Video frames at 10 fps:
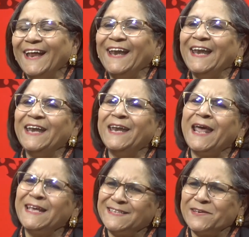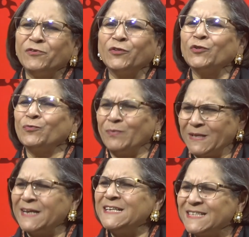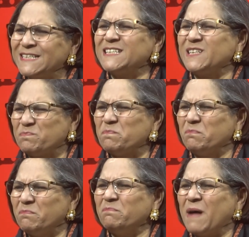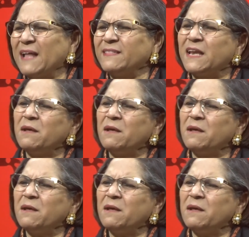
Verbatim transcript: नहीं जी वो तो रीसेंट अच्छा, बात अच्छा।